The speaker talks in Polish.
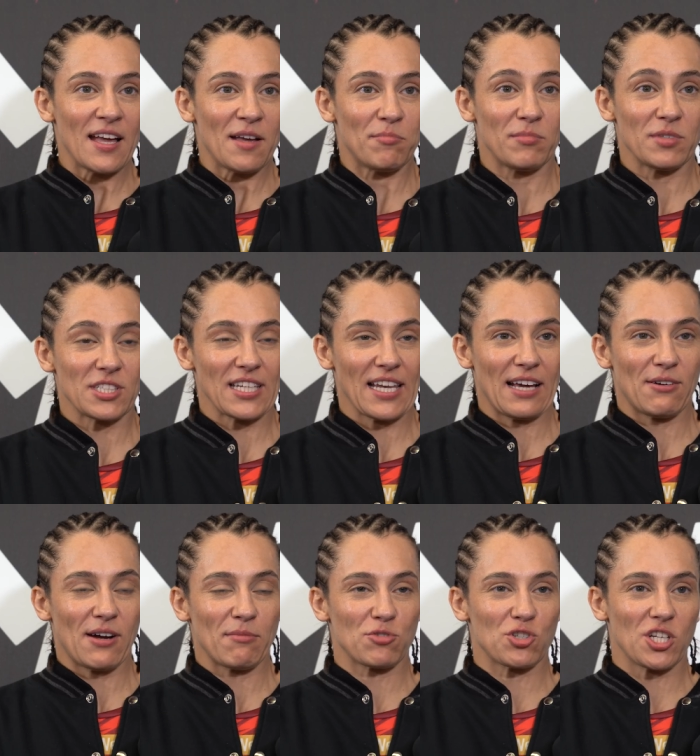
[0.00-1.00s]

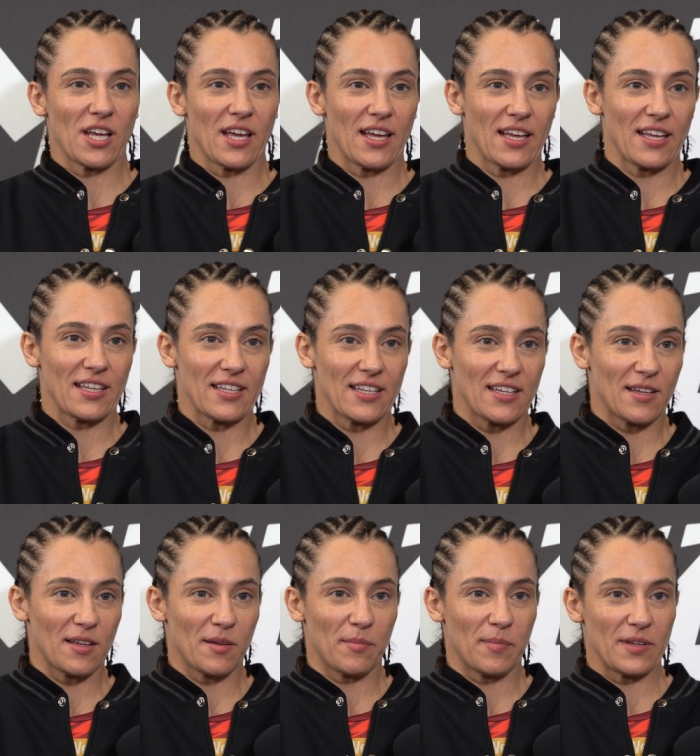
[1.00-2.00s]
Myślałam, że
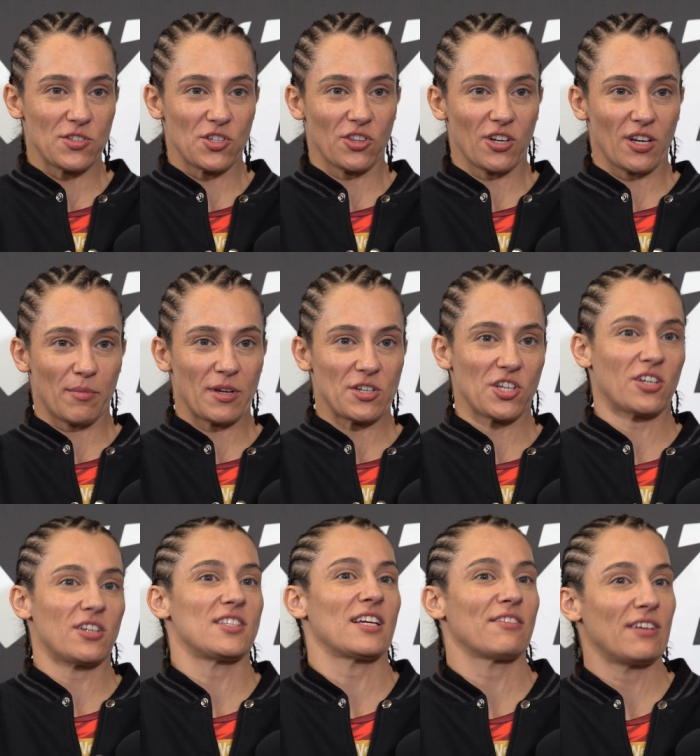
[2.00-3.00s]
y, będzie trochę bardziej
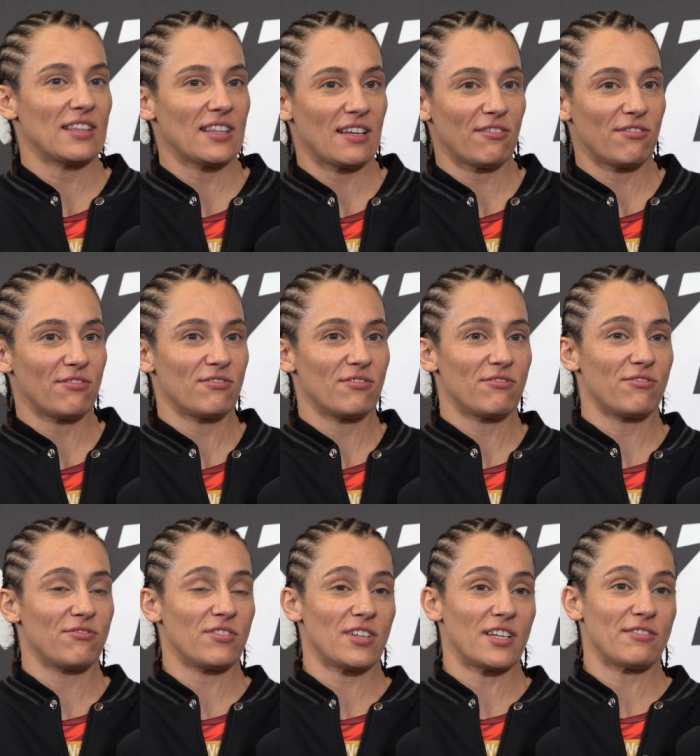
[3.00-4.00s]
konsekwentna w,
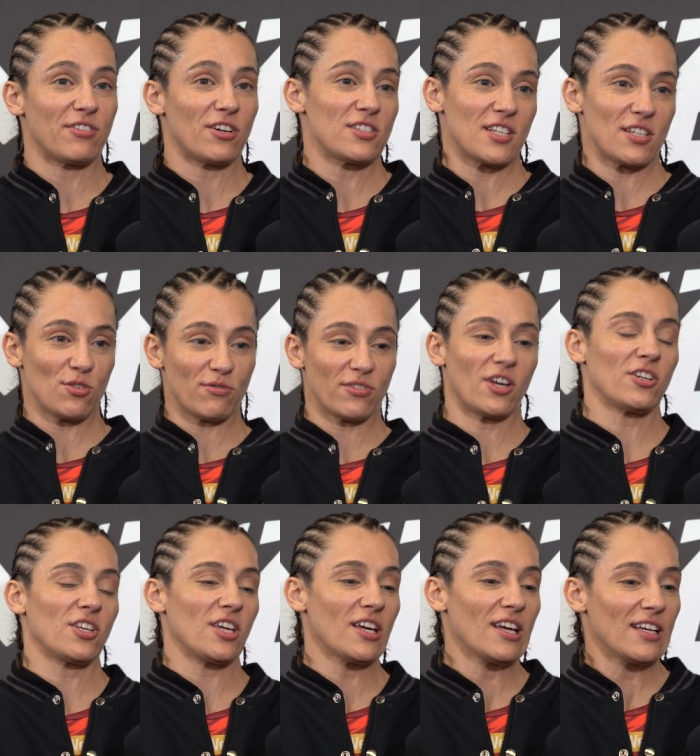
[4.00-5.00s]
we wchodzeniu w
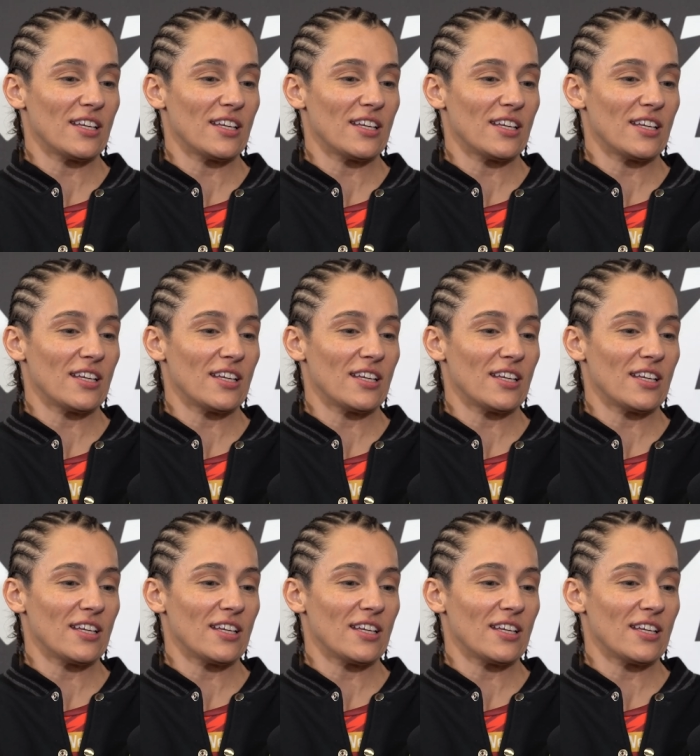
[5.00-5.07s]
nogi